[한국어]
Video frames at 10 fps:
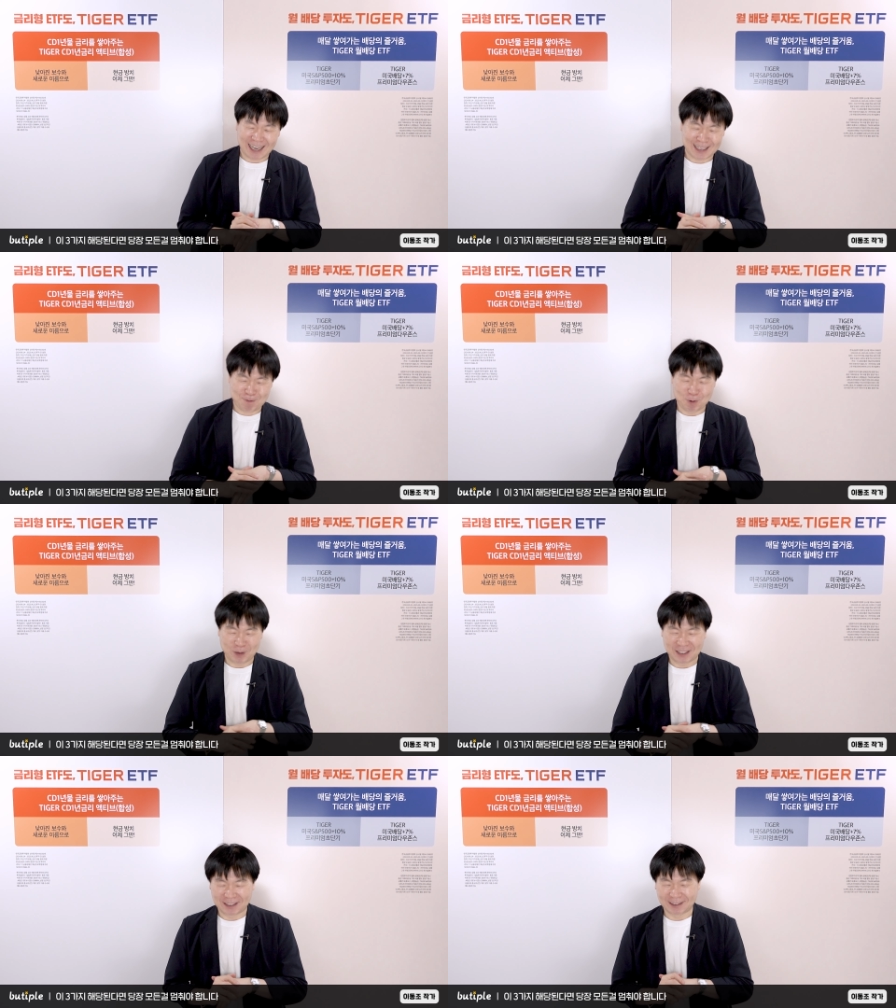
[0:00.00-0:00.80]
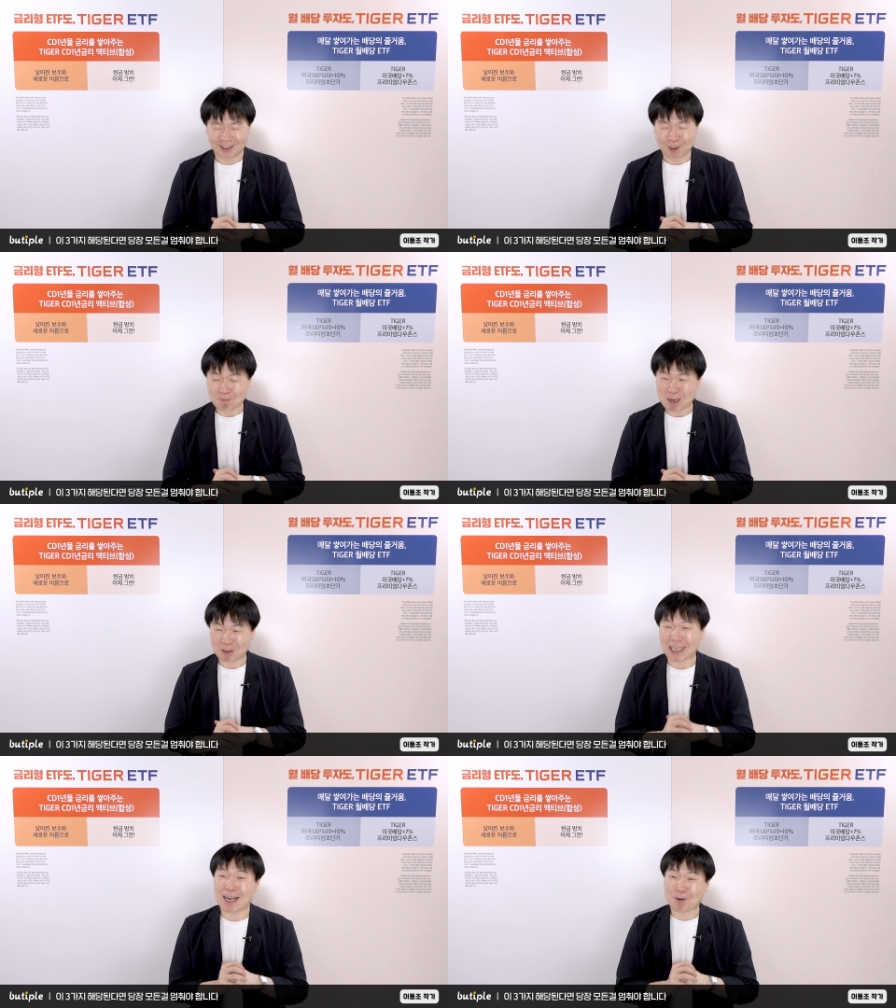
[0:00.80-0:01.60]
하다 보면 정말로
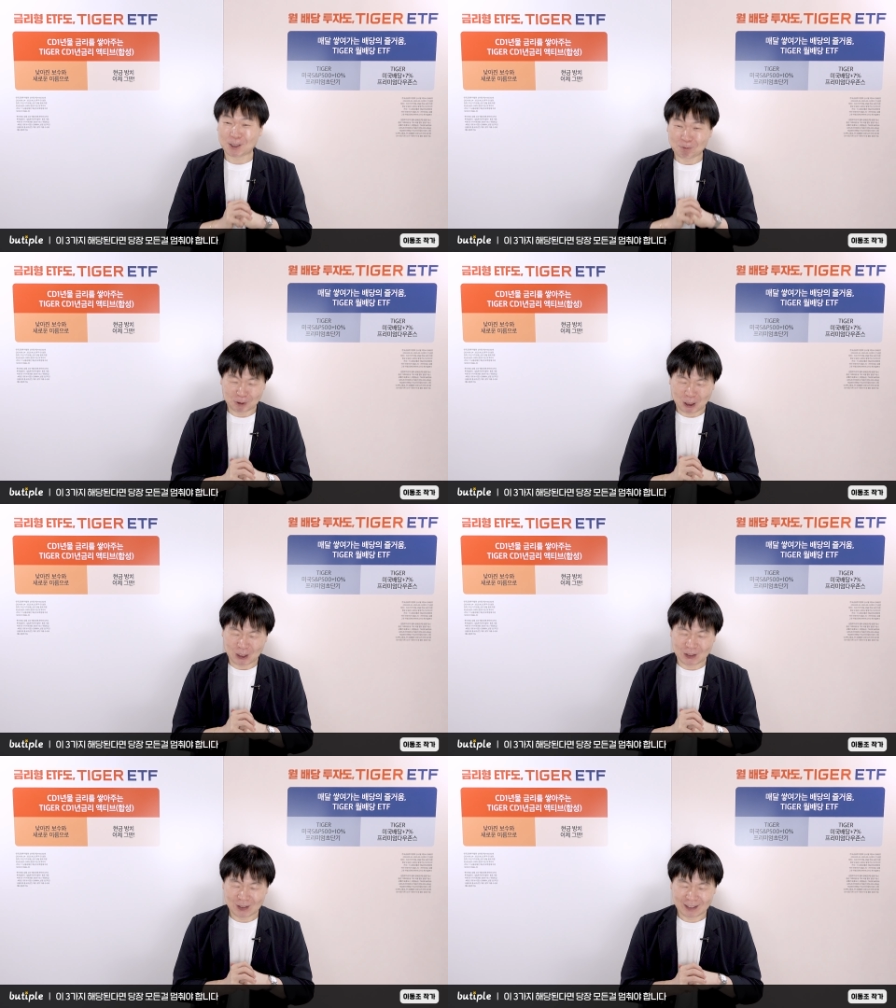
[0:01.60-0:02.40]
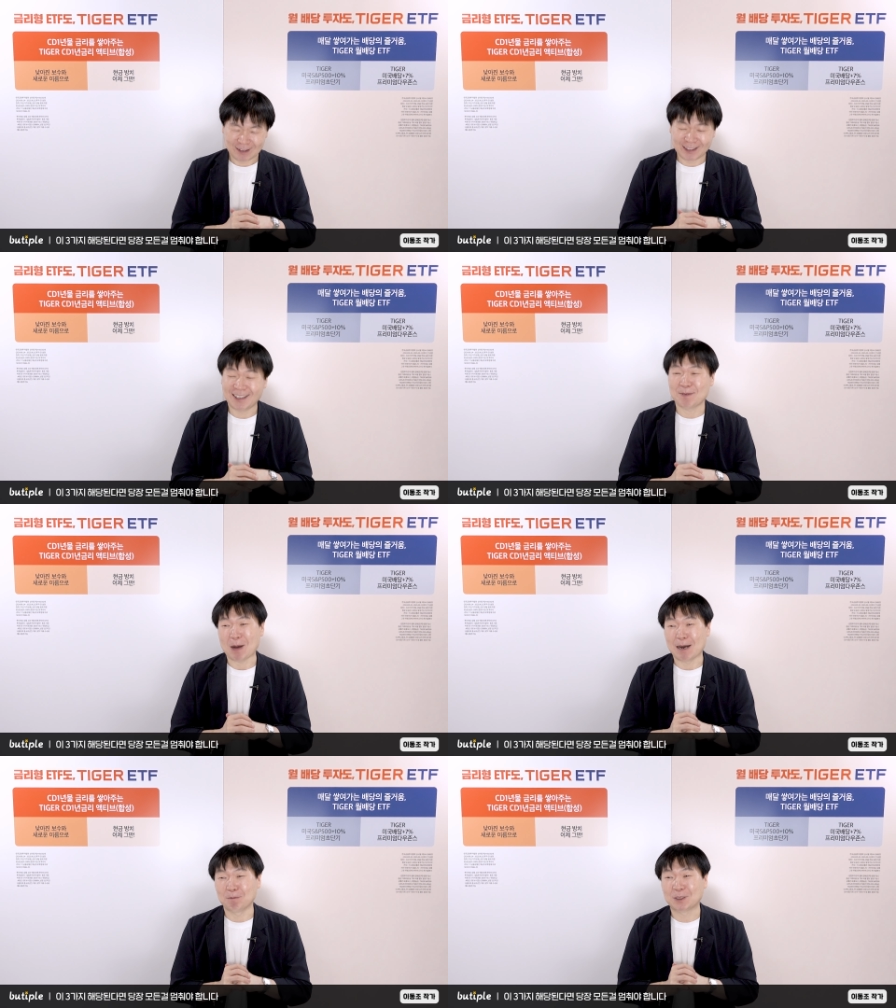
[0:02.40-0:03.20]
잘하고 싶죠. 그런데
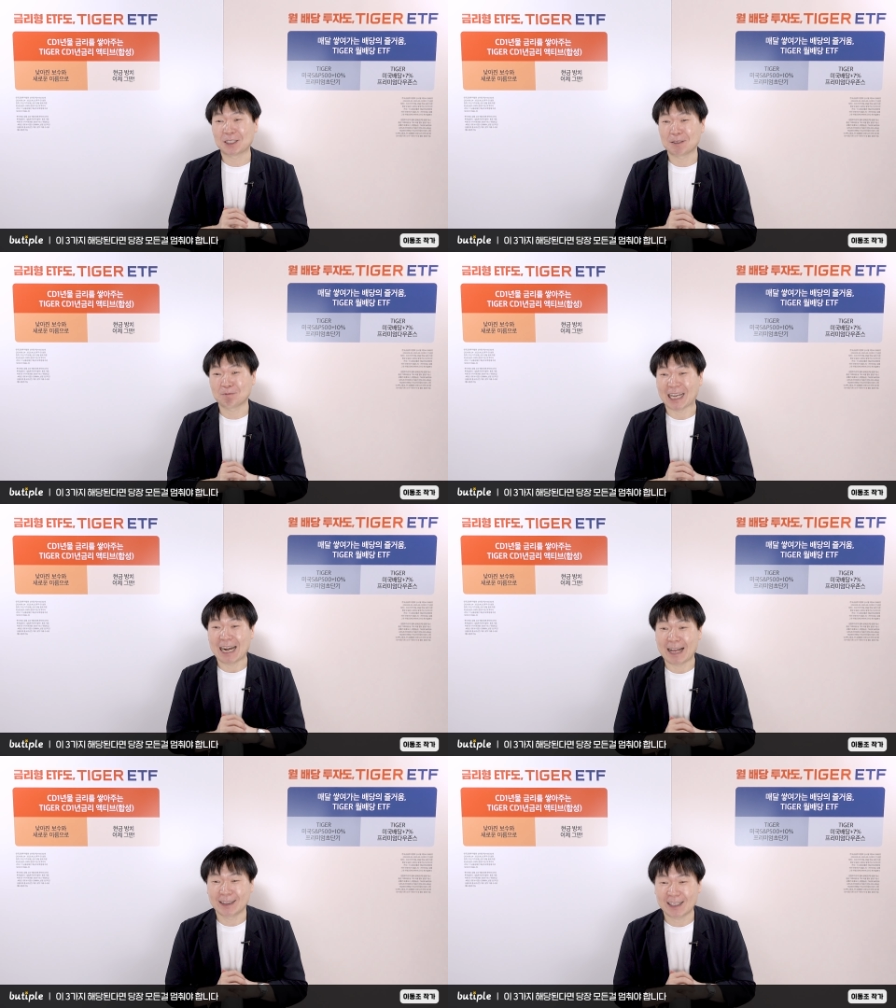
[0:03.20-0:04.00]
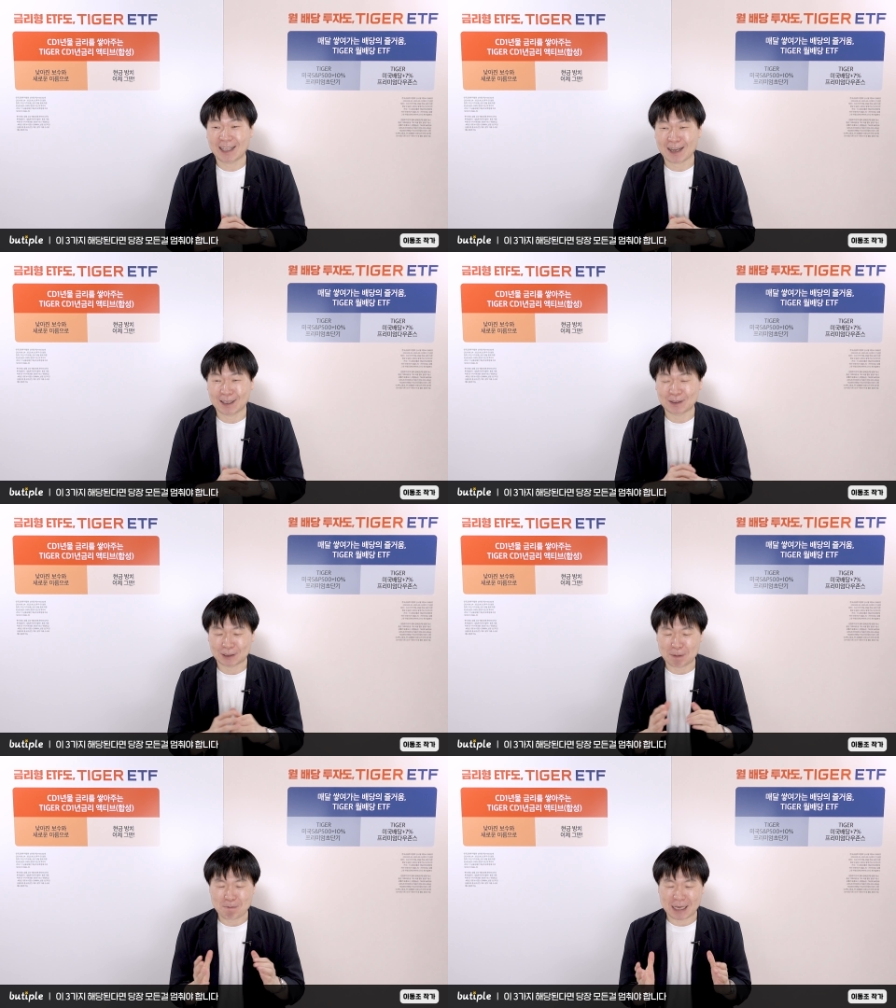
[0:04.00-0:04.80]
마음처럼 잘 안 될 때가
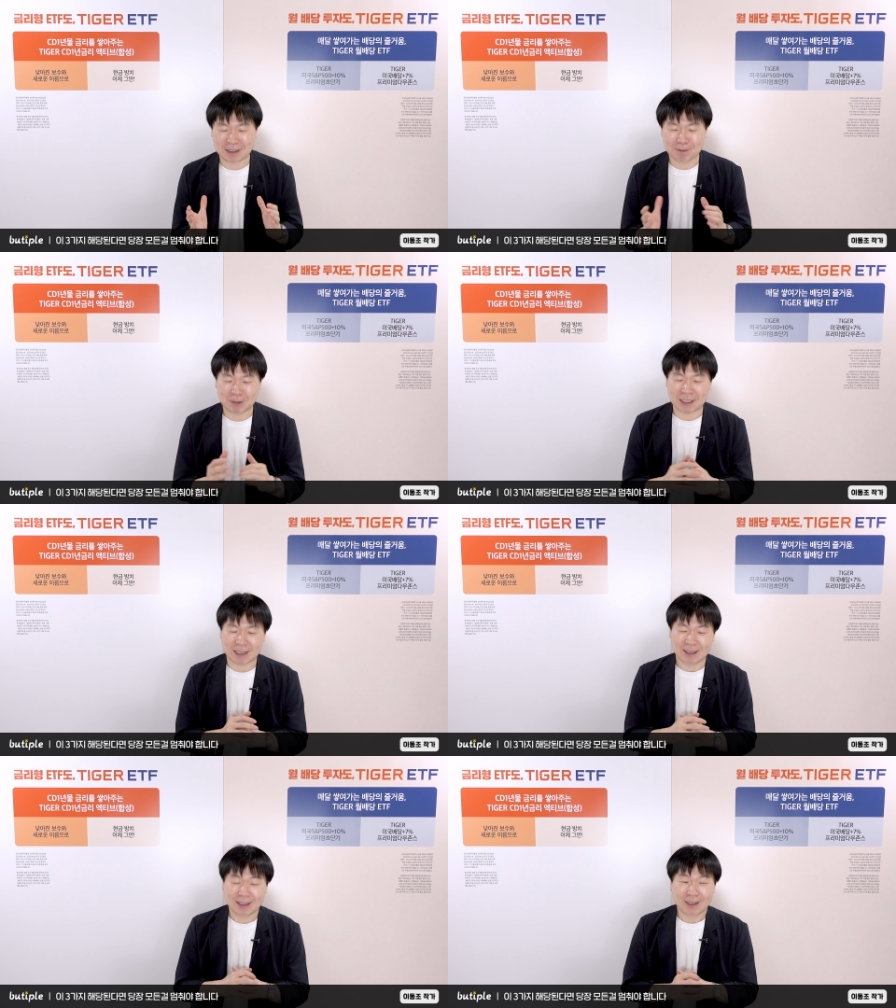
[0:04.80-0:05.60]
참 많습니다.